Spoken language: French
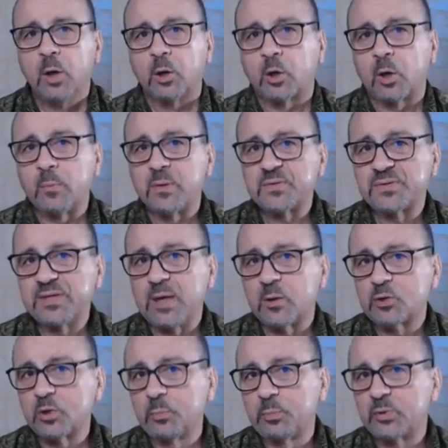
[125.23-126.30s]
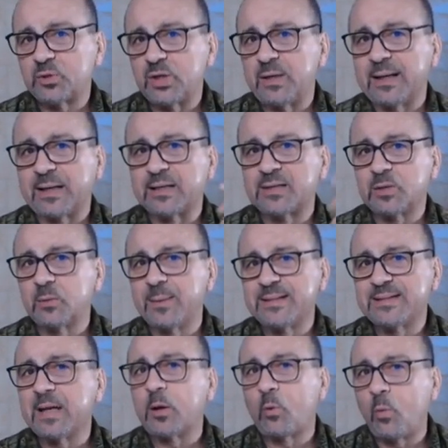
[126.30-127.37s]
commencer en se posant la question, mais
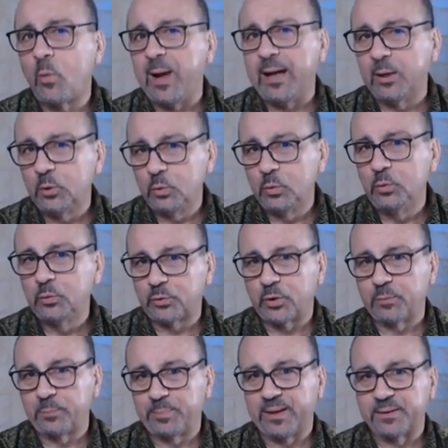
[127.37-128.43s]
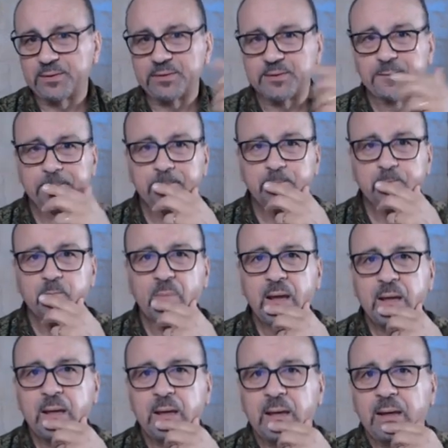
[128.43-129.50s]
c'est quoi une tempête
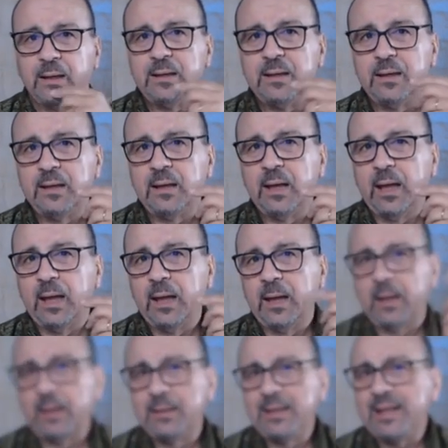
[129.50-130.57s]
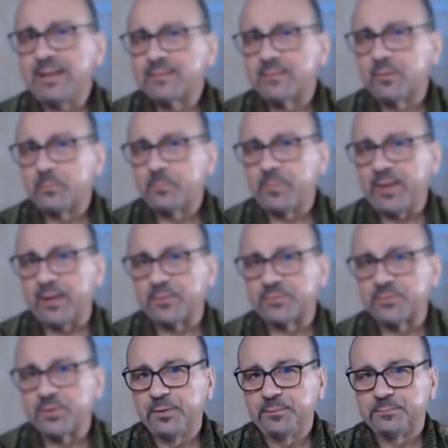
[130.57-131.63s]
euh, Les tempêtes,